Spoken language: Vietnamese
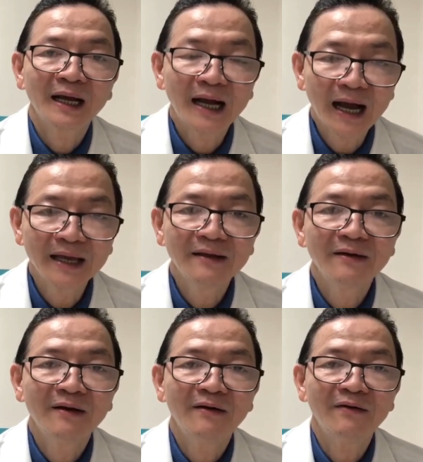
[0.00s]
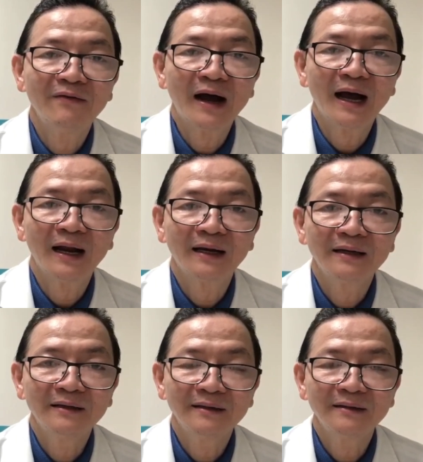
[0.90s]
cấy và
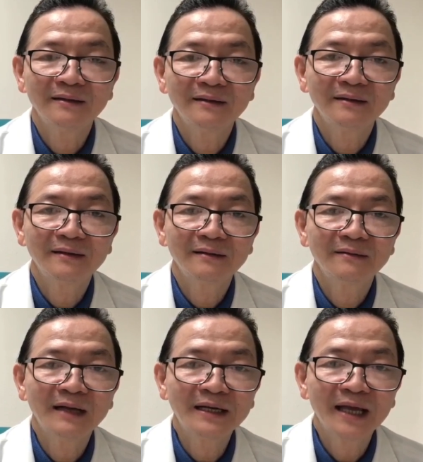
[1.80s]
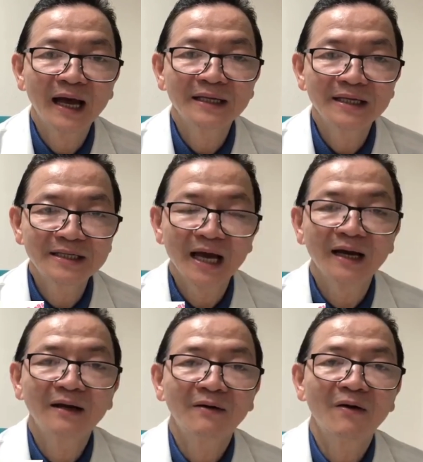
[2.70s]
đánh giá chính xác
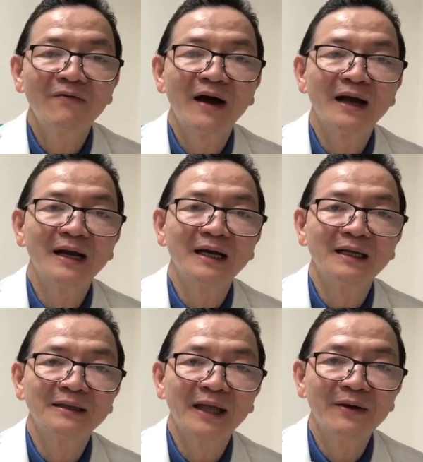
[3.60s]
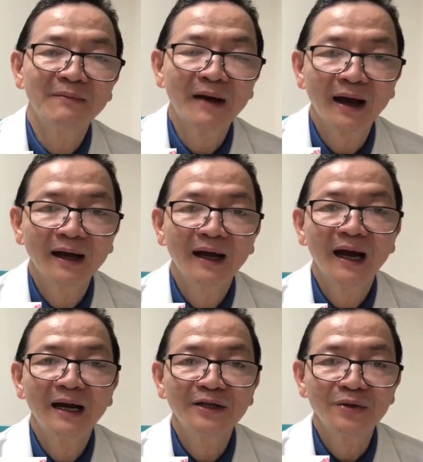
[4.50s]
có phải là teo niêm mạc
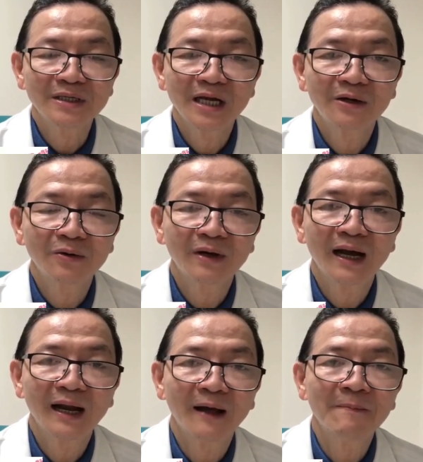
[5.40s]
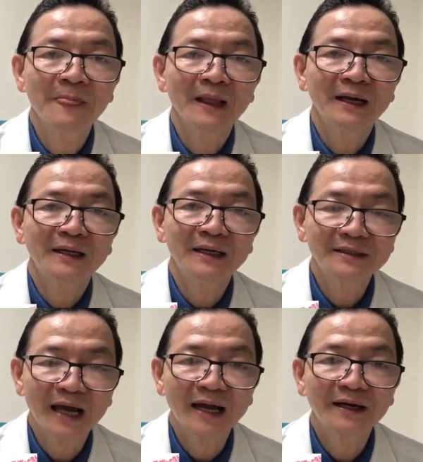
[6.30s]
hay là chuyển sáng ruột hay là nghịch
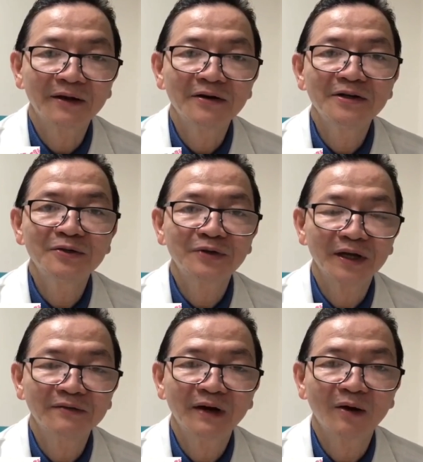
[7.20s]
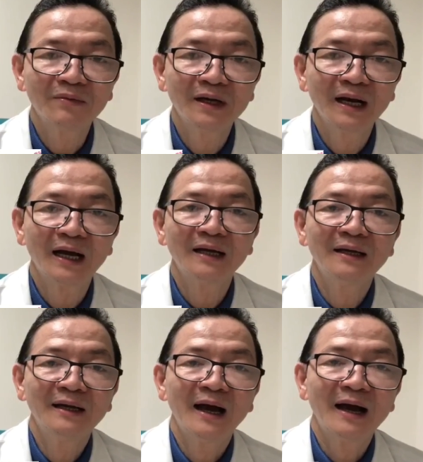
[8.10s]
sản để có hướng điều trị và cũng như là
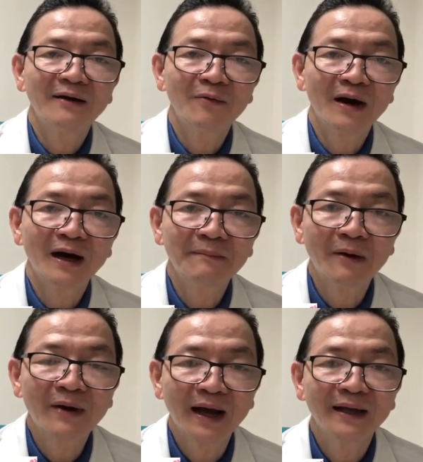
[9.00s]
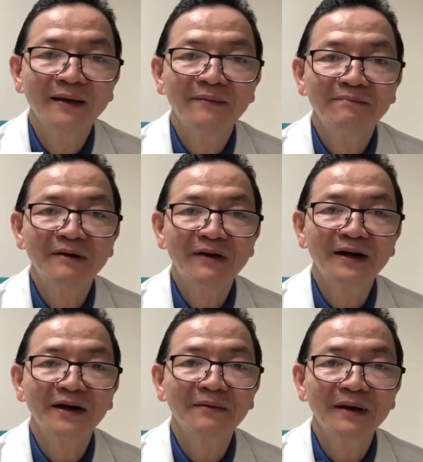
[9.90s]
qua mẫu này mà phát
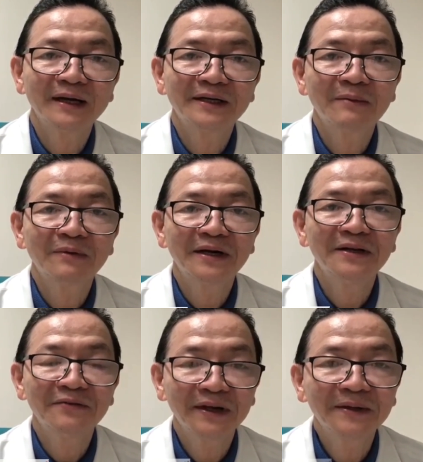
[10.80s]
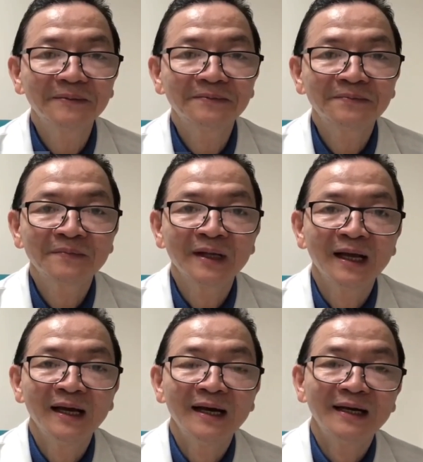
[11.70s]
hiện HB trong kính hiển vi.
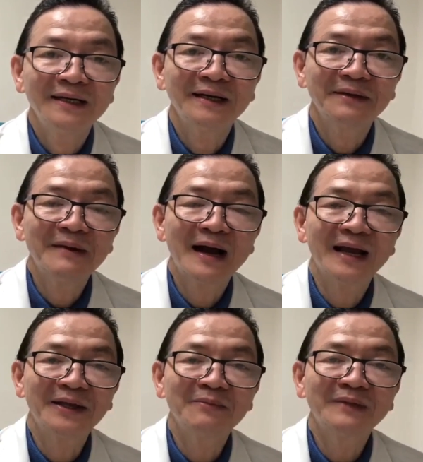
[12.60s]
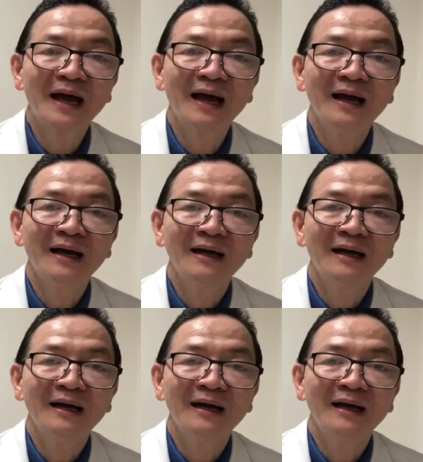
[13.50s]
Trường hợp thứ ba là chúng ta